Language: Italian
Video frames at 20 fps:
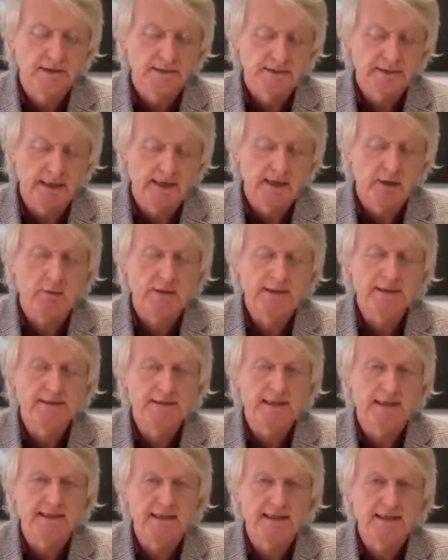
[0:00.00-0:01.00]
nella
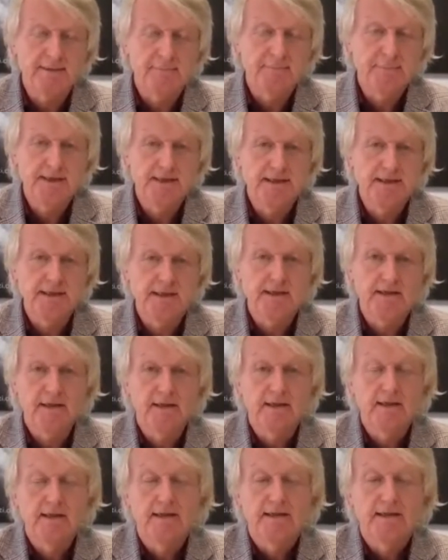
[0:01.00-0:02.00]
qualità dei capelli,
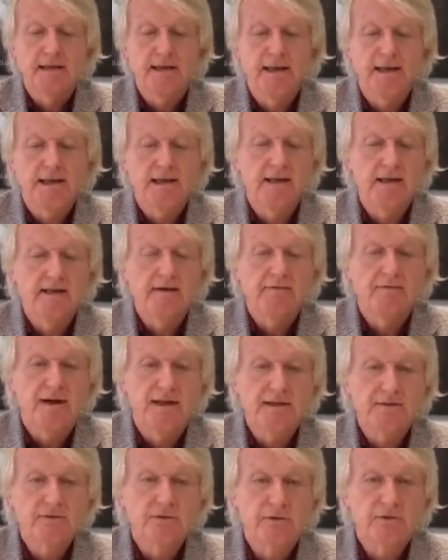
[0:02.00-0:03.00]
e il
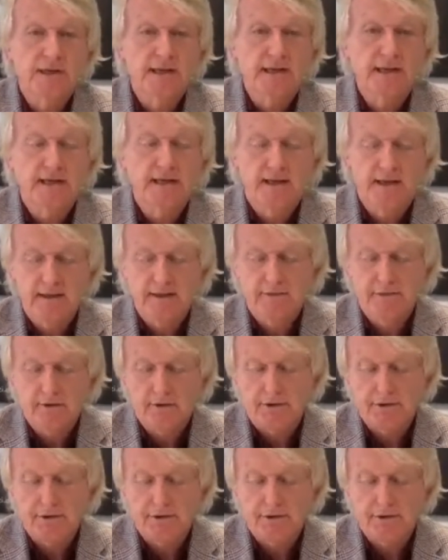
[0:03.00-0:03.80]
fatto che il